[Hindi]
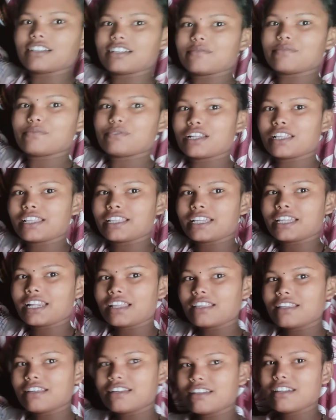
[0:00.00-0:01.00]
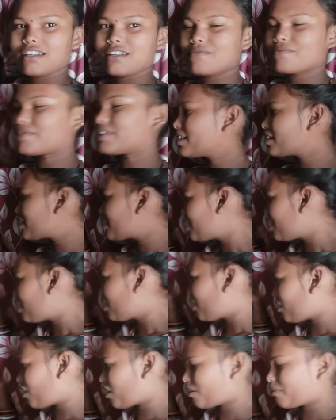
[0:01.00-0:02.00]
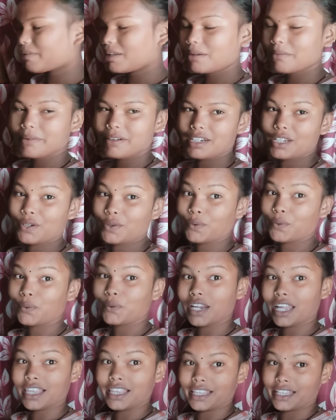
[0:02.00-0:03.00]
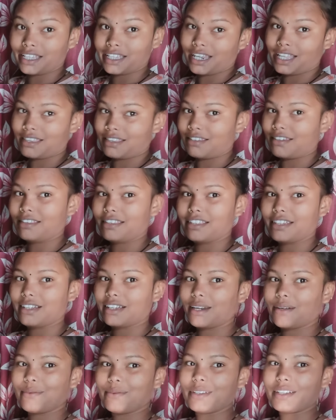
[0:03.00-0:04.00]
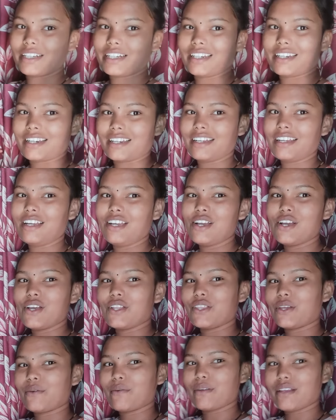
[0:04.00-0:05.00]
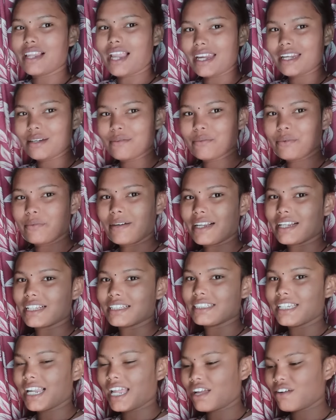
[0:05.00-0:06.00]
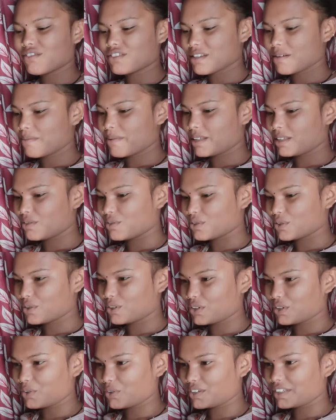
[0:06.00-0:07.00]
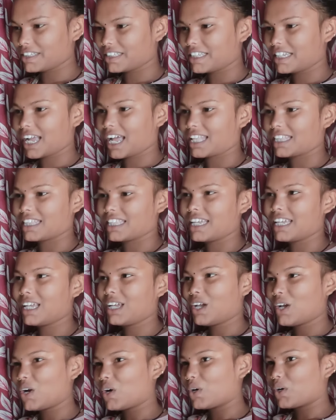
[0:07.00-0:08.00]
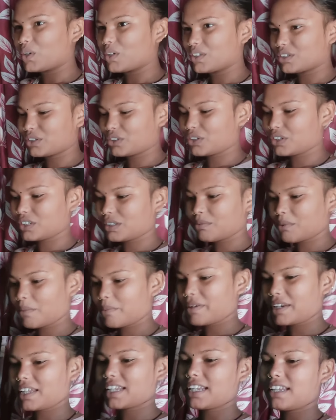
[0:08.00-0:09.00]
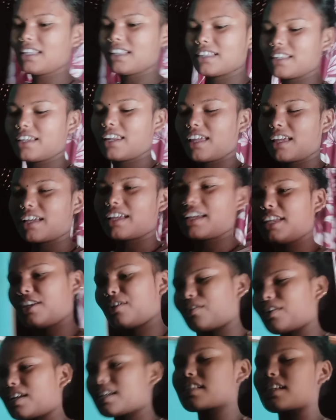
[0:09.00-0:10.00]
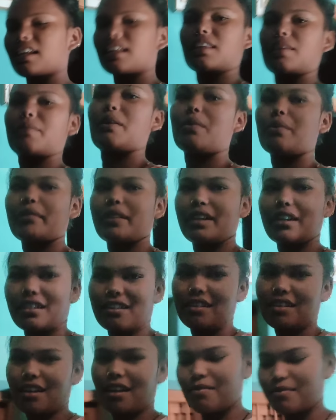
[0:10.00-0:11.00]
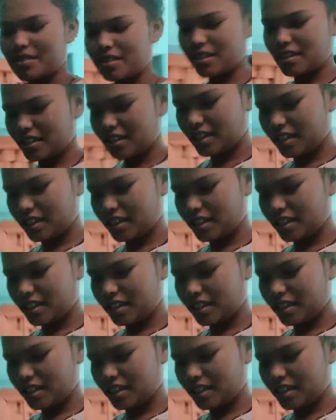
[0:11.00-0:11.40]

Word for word: घर पूरा अंधेरा दिख रहा है फ्रेंड और मेरा बेटा रो रहा दे रहा इतना दिख रहा उड़ करके तो अभी लाइट मोबाइल के जलाएंगे उसके बाद उसको टॉर्च दिखाते तो टॉर्च में अपना खेलते रहे खिलौना सब टाइम घर का काम तो कर